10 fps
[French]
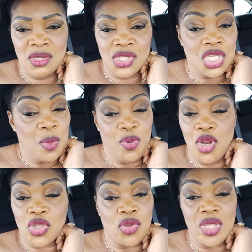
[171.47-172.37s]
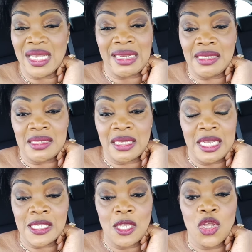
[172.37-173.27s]
ce n'est plus le temps de
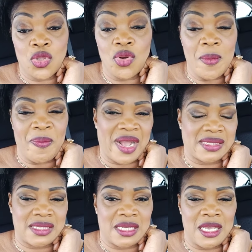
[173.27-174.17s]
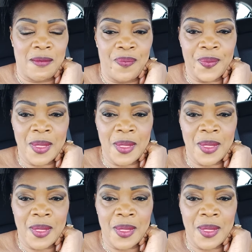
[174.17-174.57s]
critiquer c'est le temps de pratiquer